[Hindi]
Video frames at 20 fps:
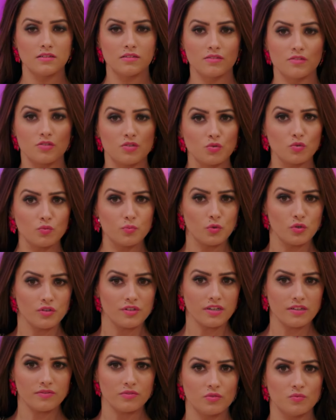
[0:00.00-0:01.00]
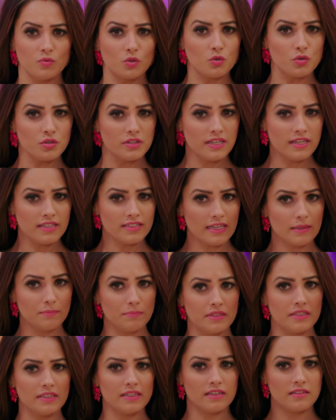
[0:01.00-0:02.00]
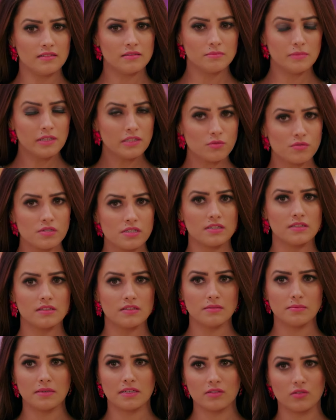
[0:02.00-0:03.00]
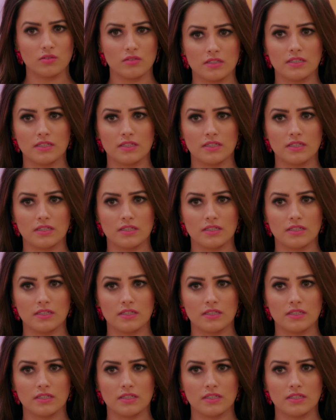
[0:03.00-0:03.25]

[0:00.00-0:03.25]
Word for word: वो झूठ बोल रहा है वो खुद यहाँ टाइम पे नहीं आया मैंने उसे कितनी बार